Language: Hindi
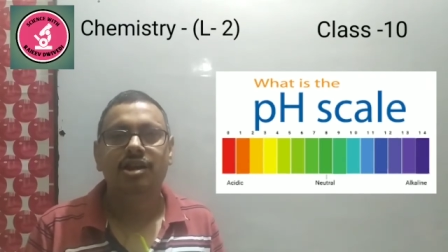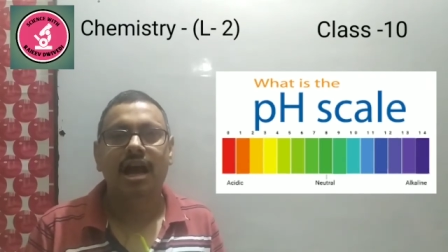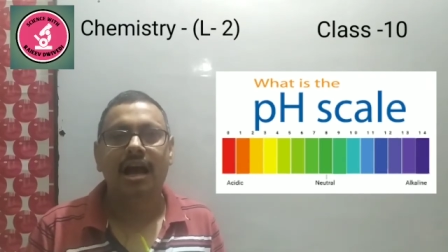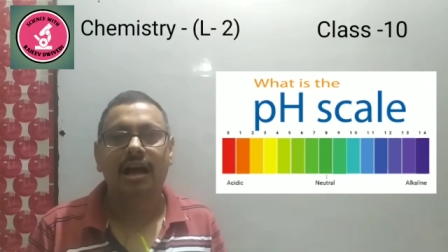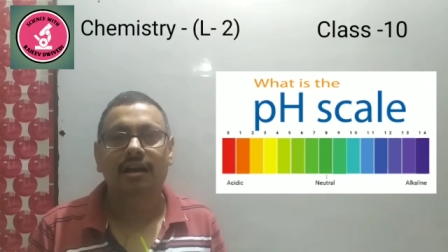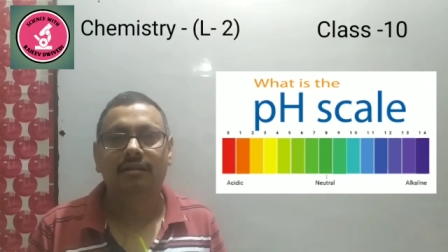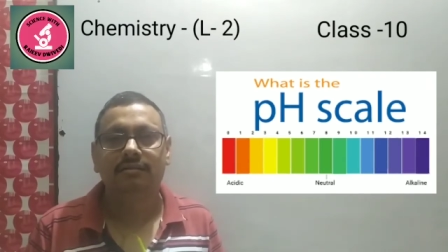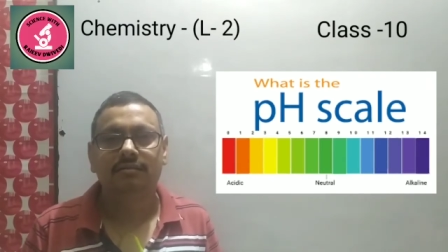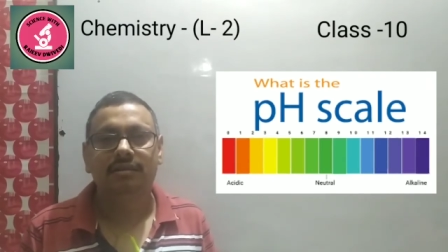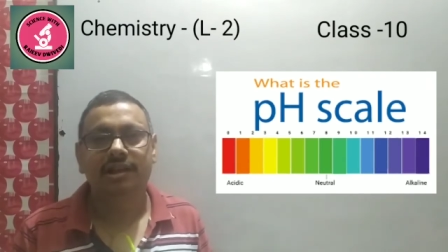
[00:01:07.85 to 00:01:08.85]
या
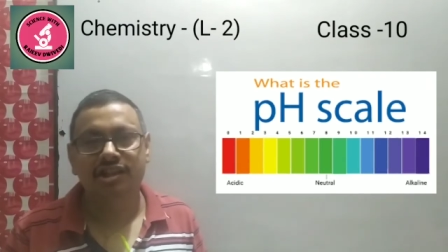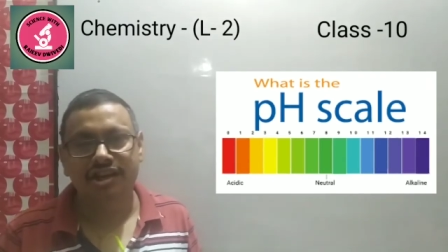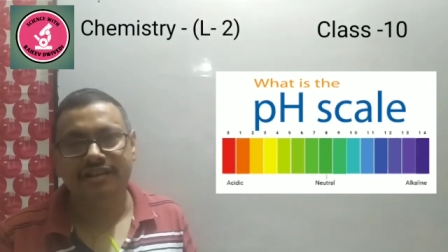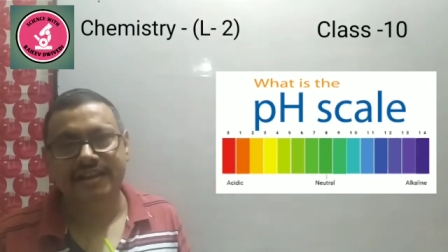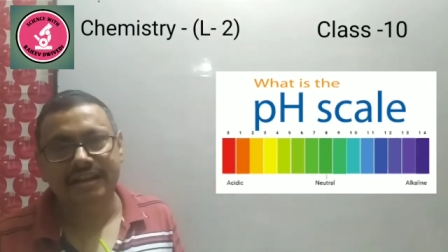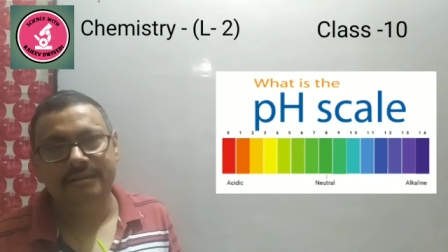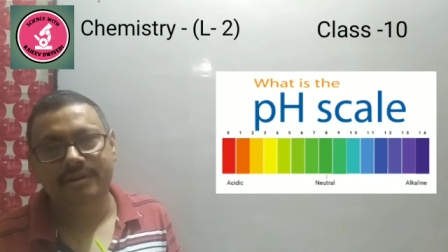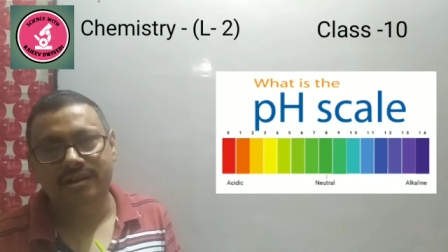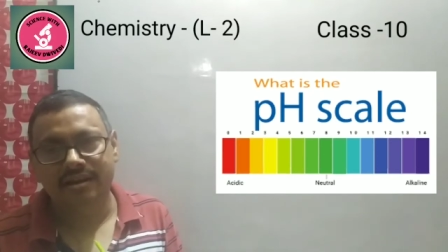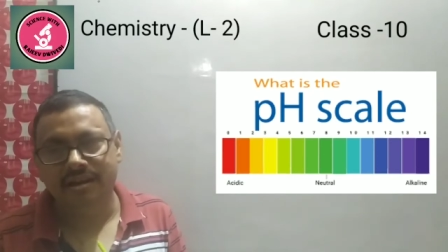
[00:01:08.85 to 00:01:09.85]
कितने
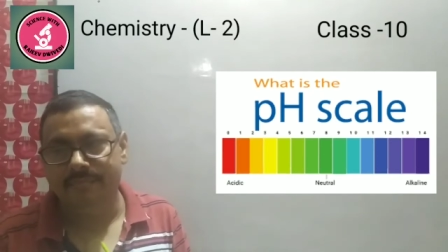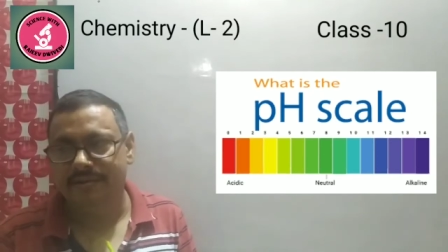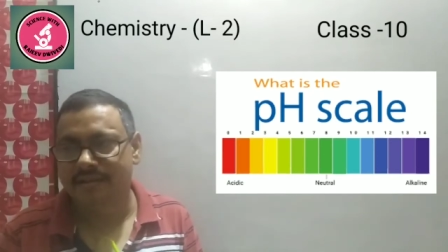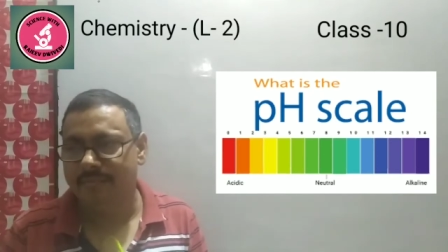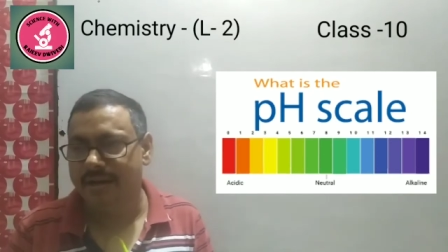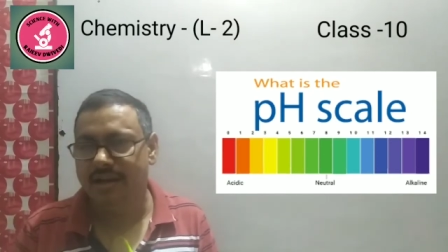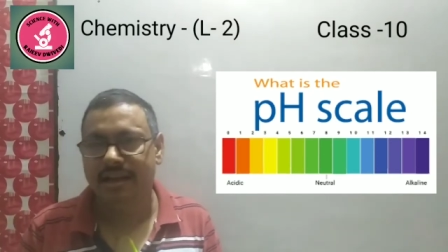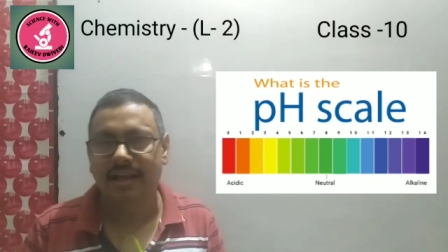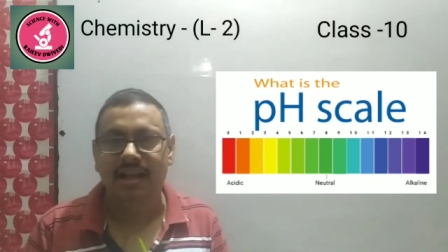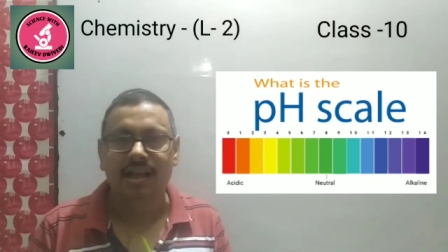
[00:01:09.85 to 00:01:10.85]
सेंटीमीटर की मेज़रमेंट
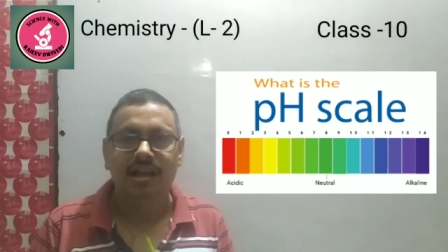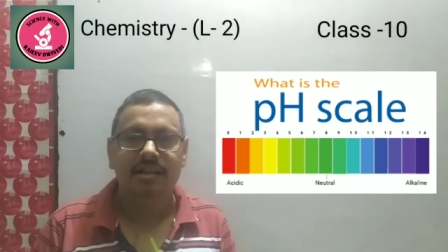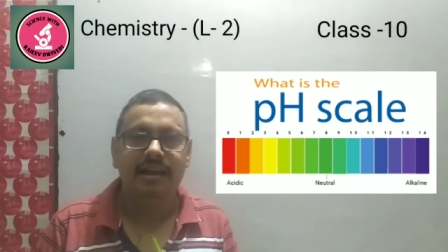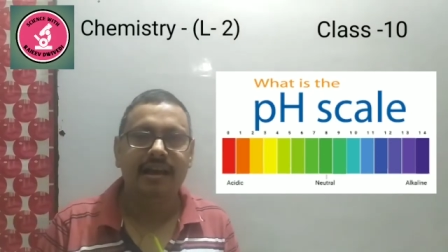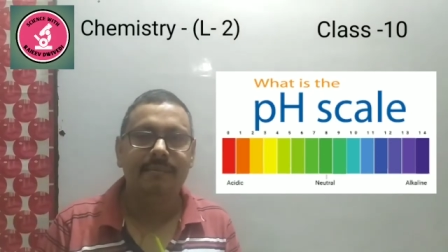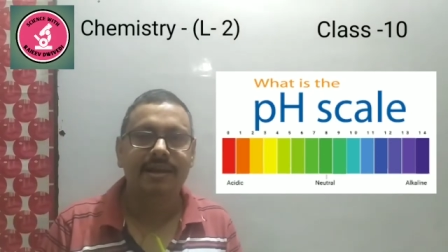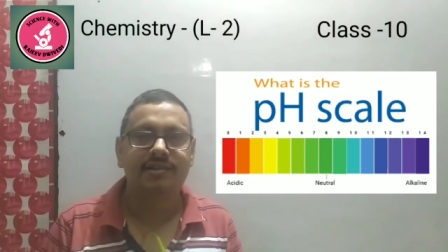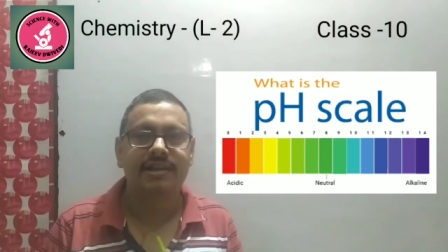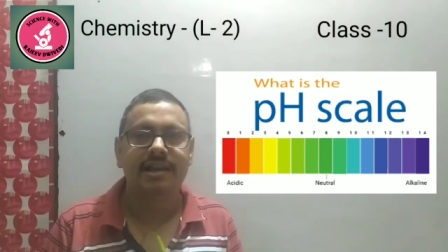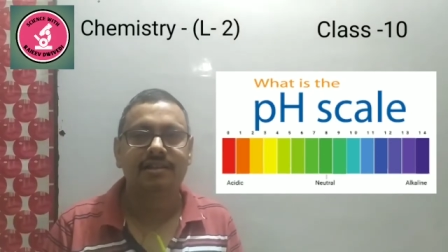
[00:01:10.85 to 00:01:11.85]
है ये हमें
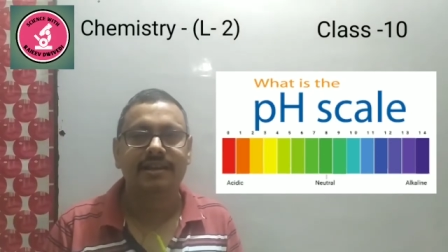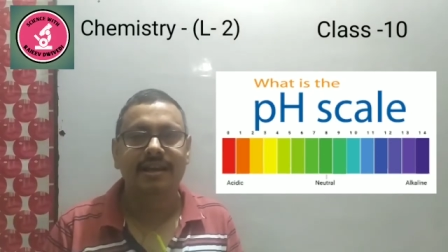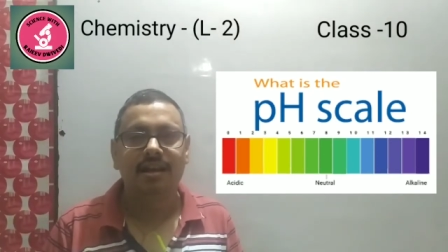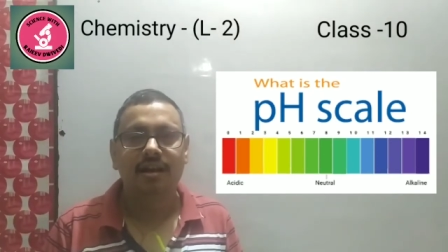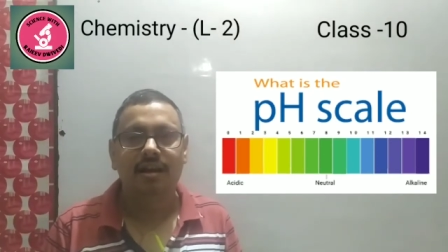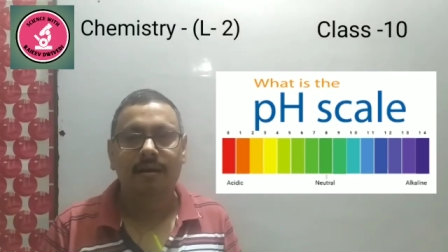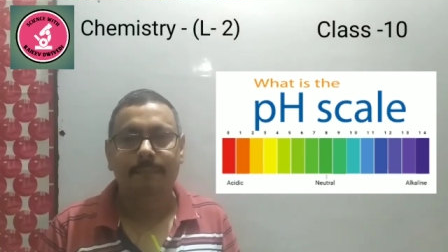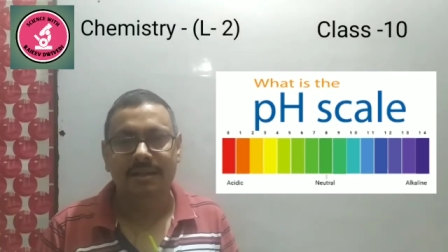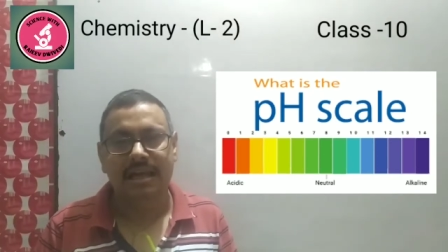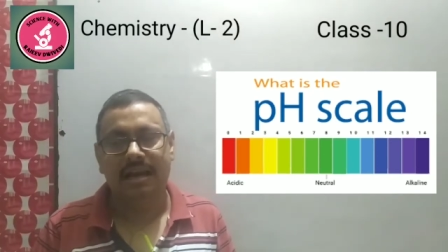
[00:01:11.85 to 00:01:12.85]
स्केल से
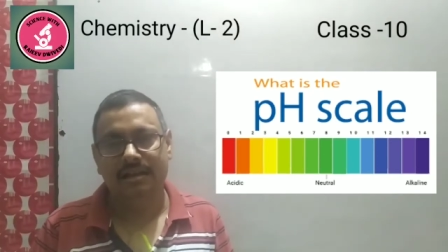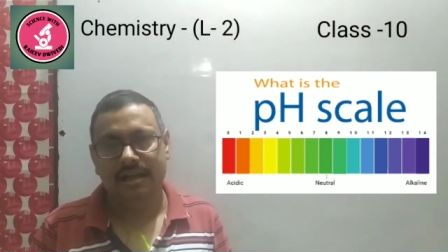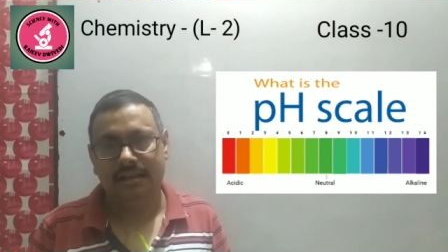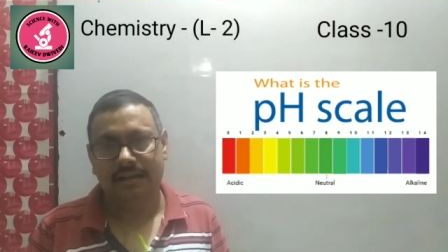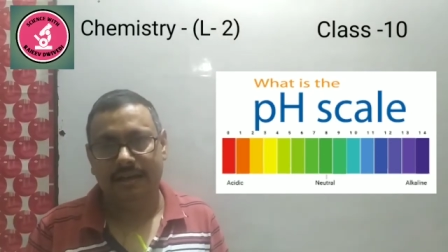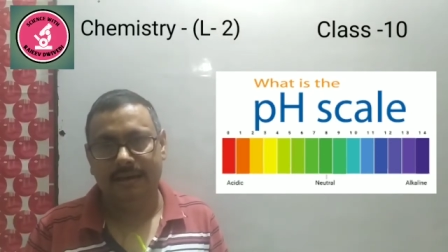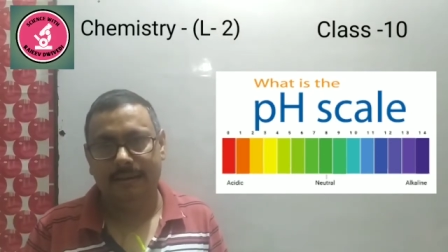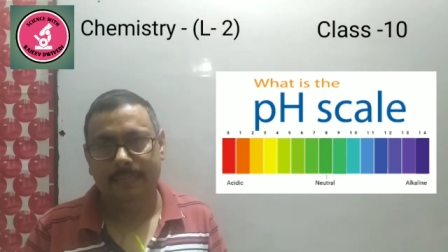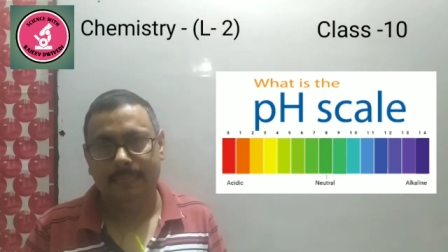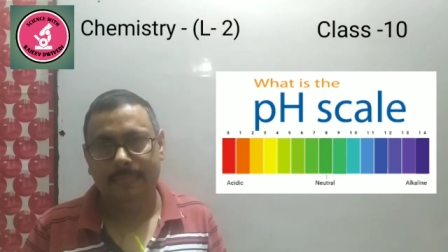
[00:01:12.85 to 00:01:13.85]
पता लग जाता है